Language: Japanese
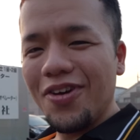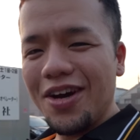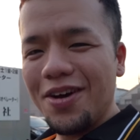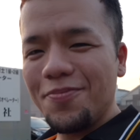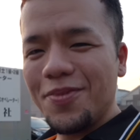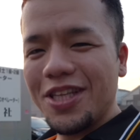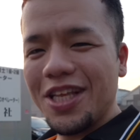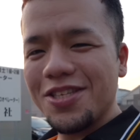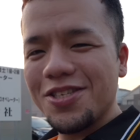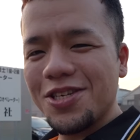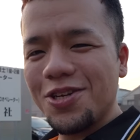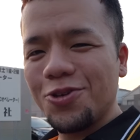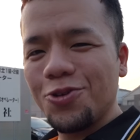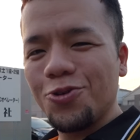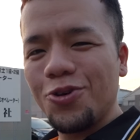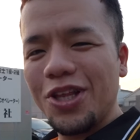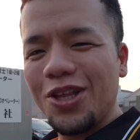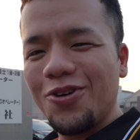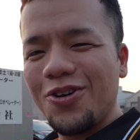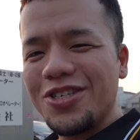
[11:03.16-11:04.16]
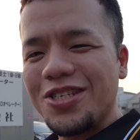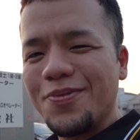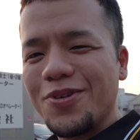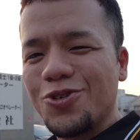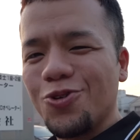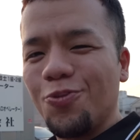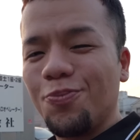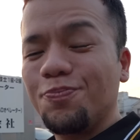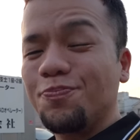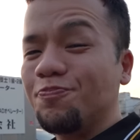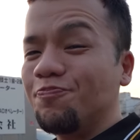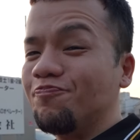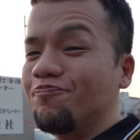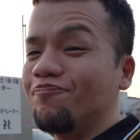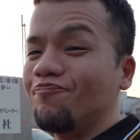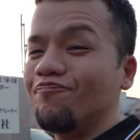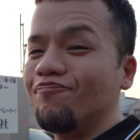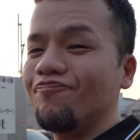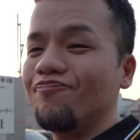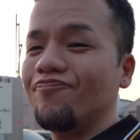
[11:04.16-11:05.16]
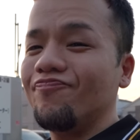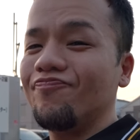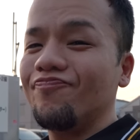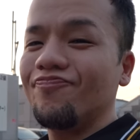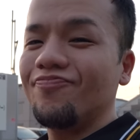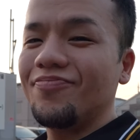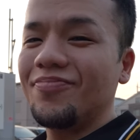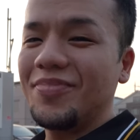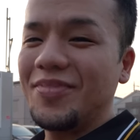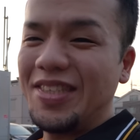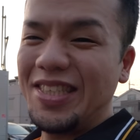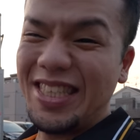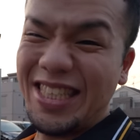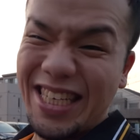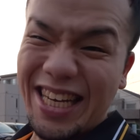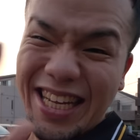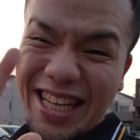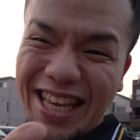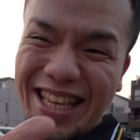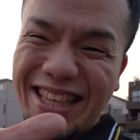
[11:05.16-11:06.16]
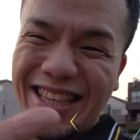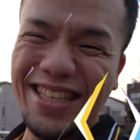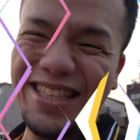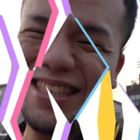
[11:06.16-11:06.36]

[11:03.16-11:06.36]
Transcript: は、また次の動画でお会いしましょう。じゃあね。